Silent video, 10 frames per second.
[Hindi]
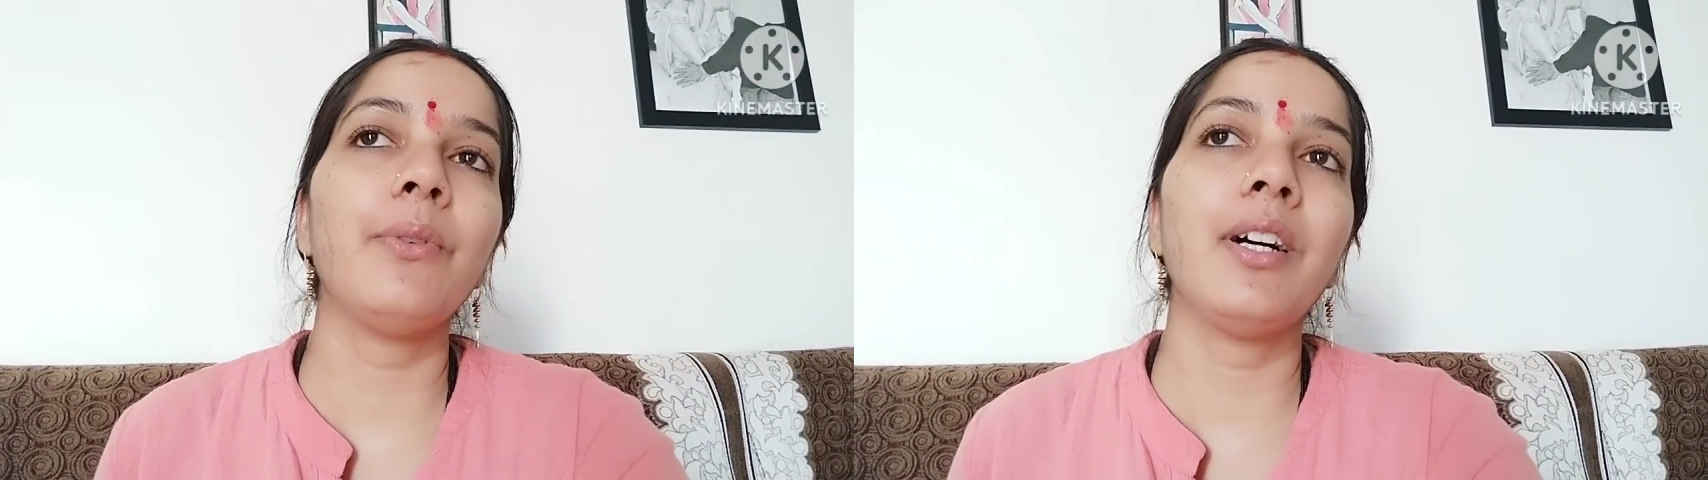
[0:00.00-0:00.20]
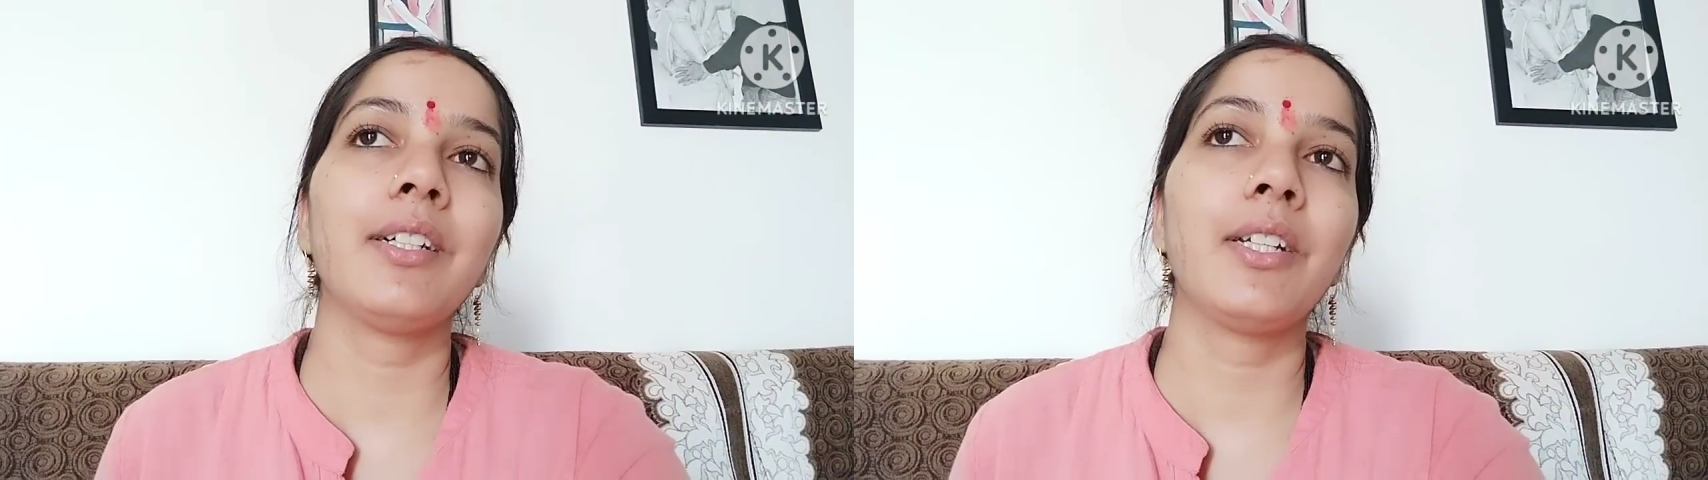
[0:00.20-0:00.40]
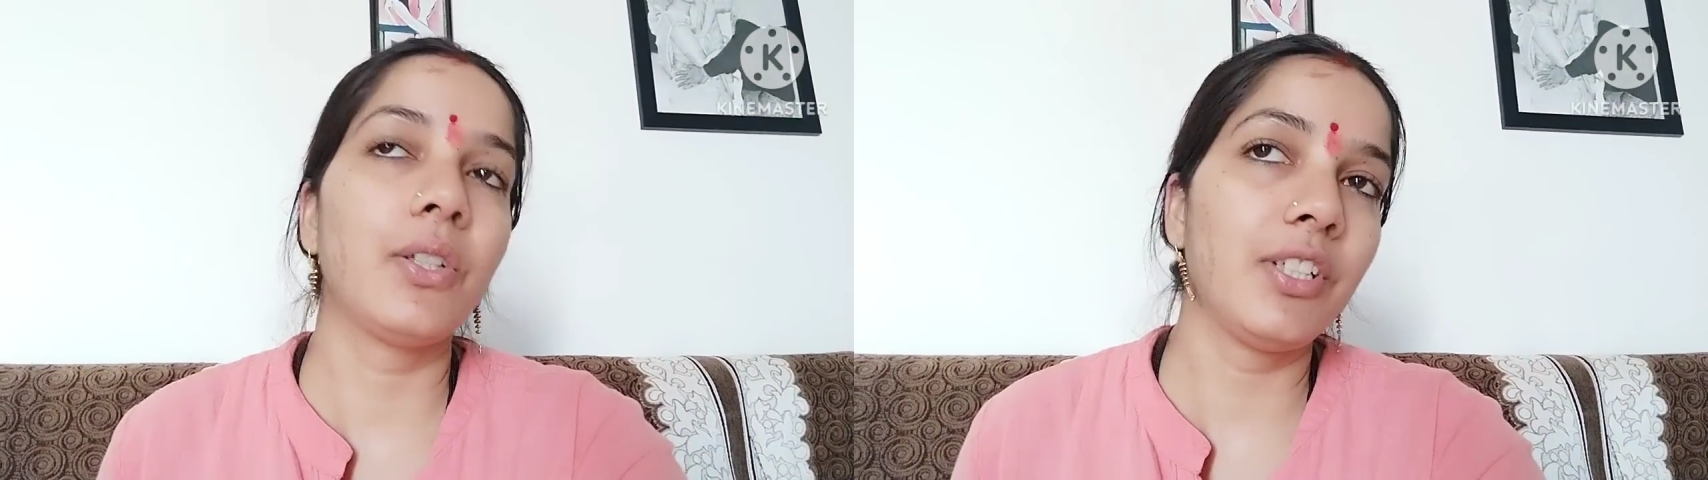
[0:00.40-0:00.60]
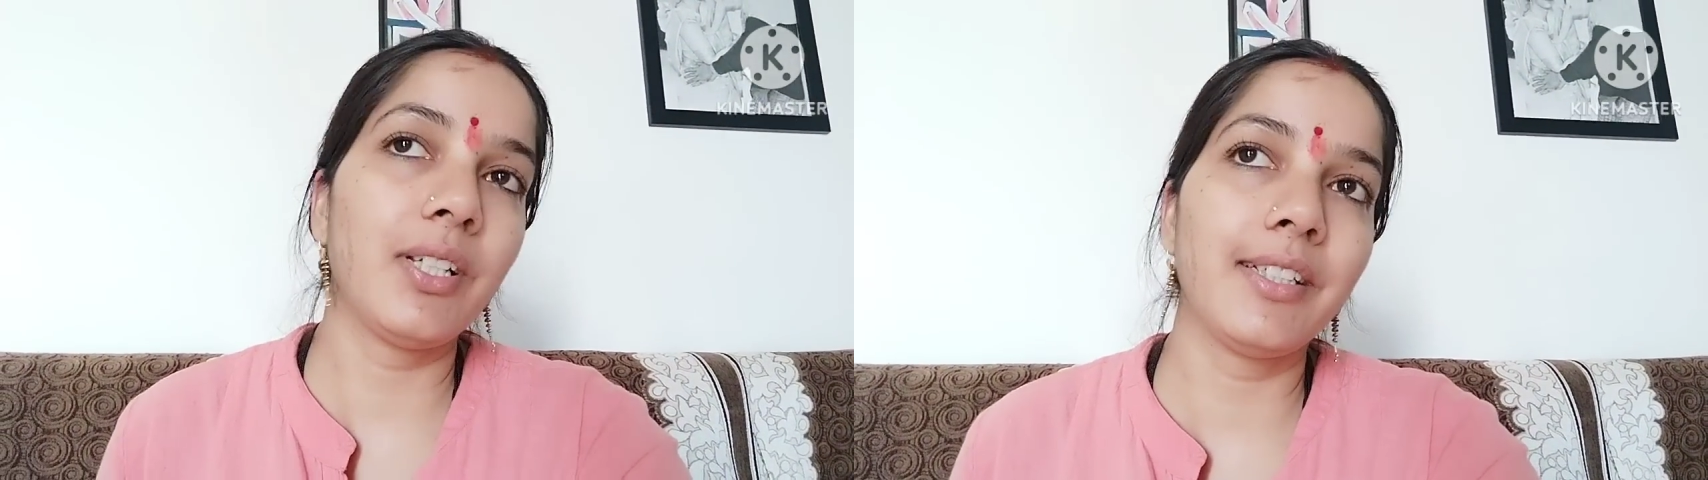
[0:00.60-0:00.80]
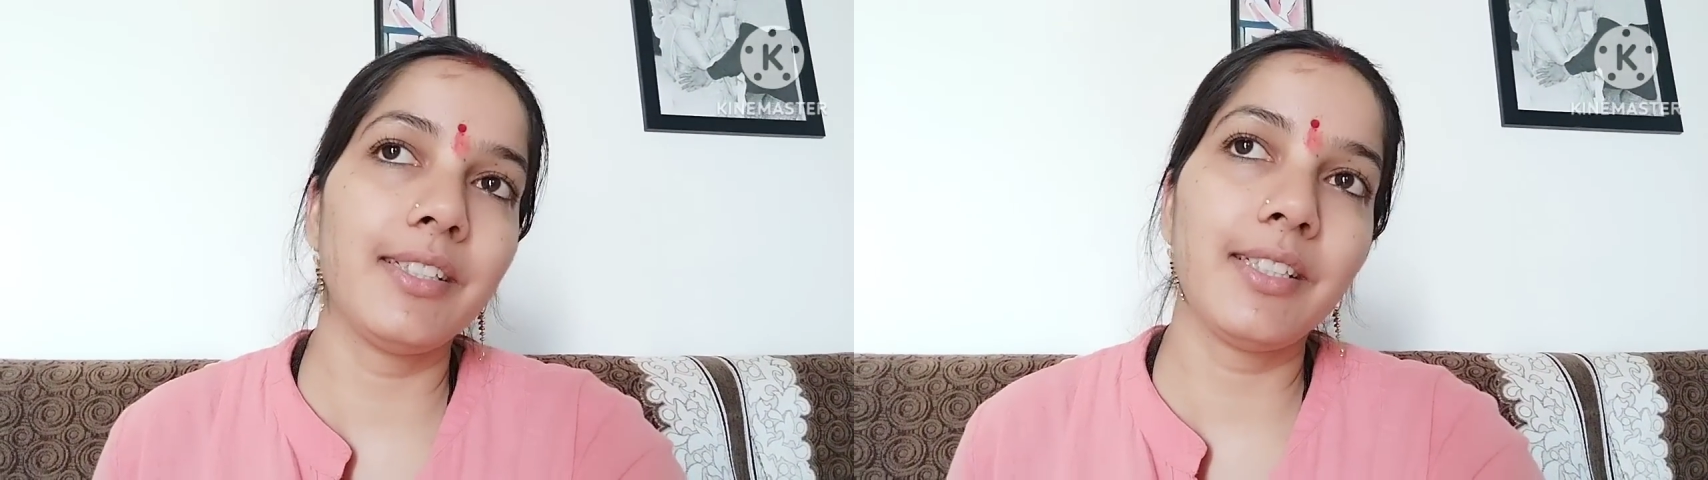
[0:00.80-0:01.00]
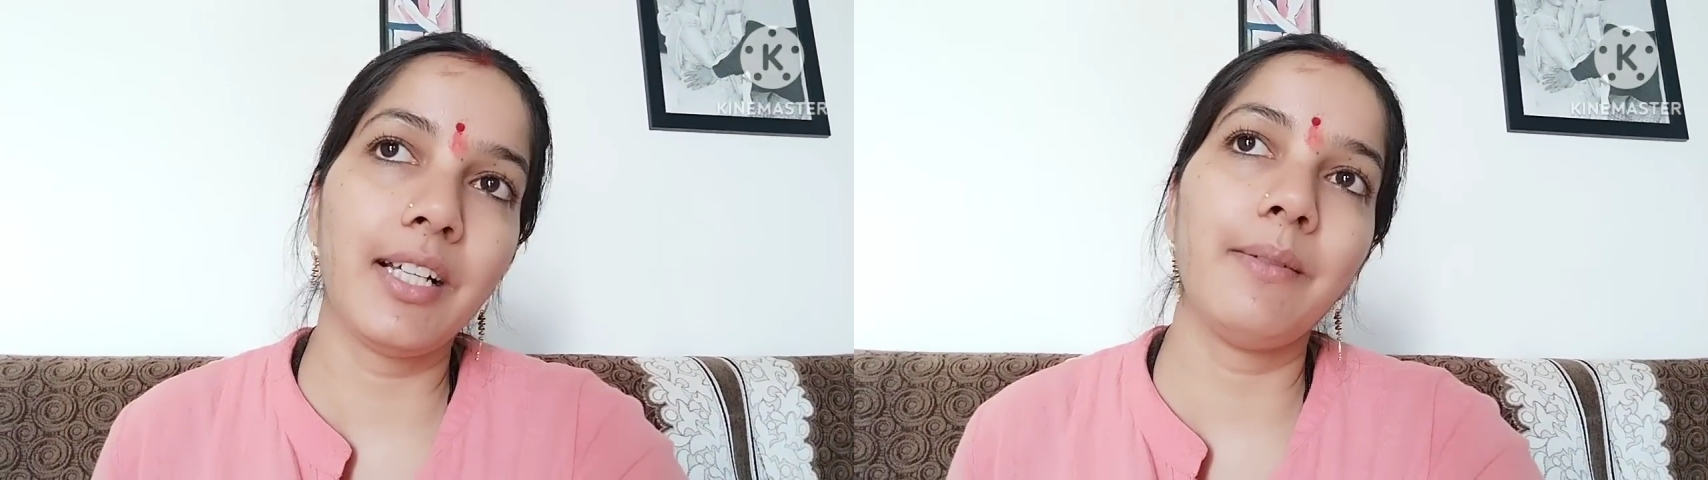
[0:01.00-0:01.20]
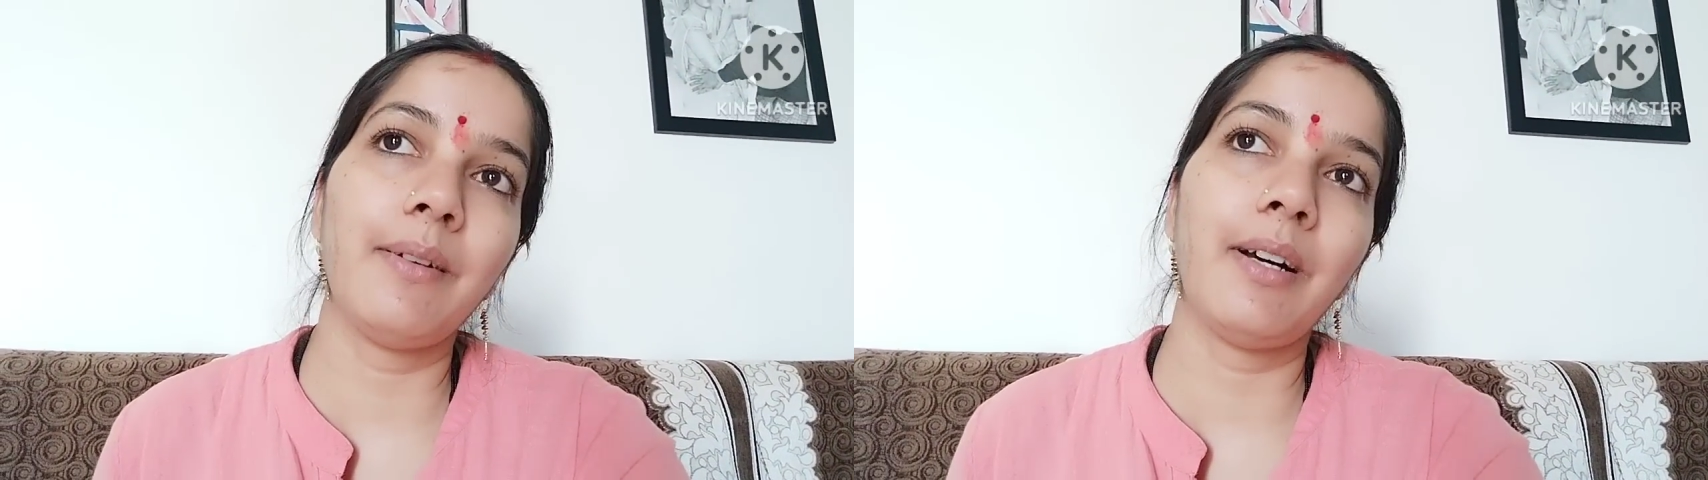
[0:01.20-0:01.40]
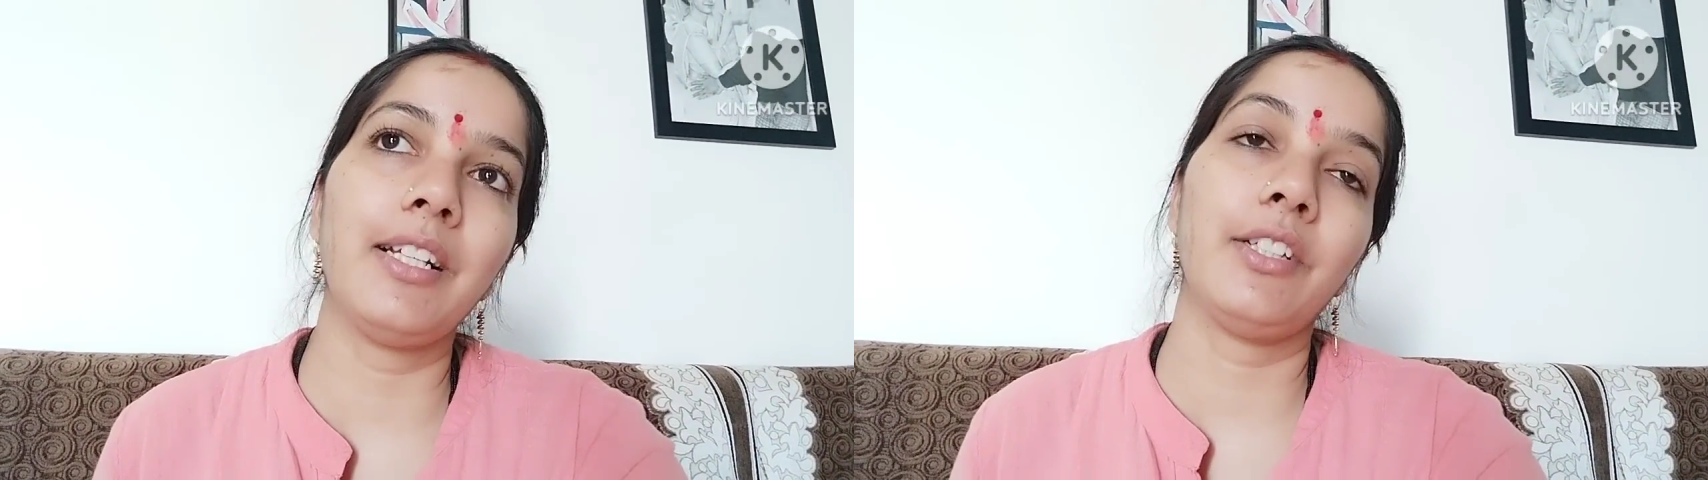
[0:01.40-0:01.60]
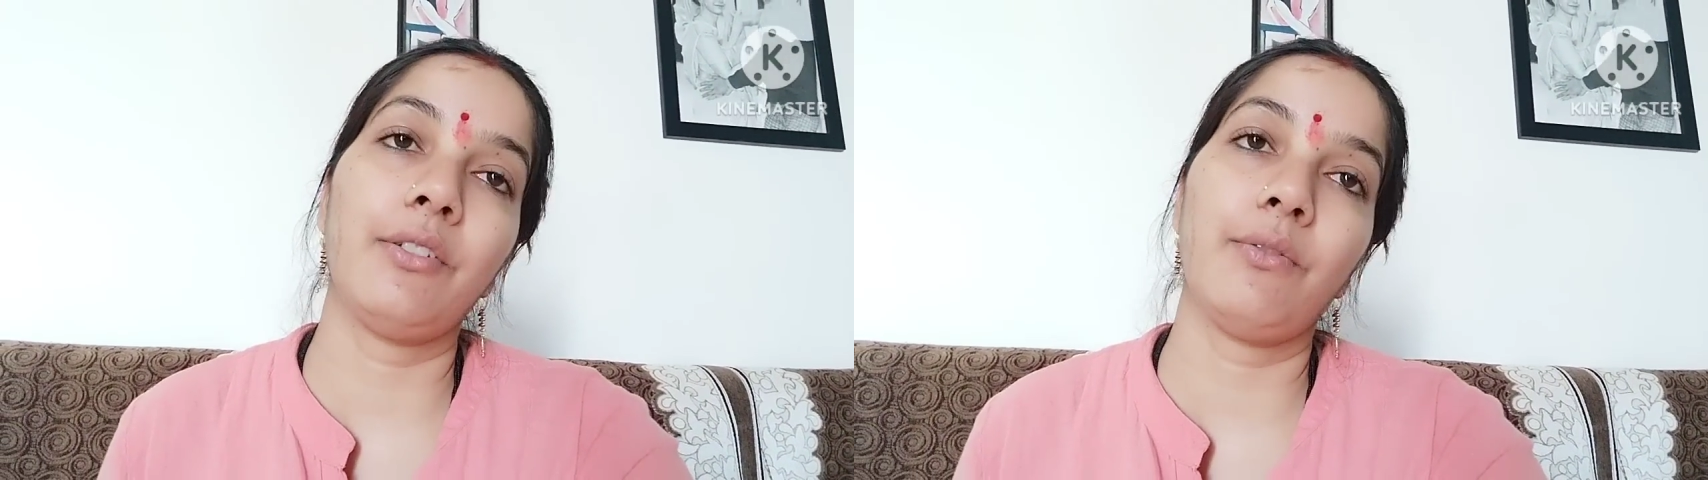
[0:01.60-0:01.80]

क्योंकि जी आई जाने वाले थे तो वो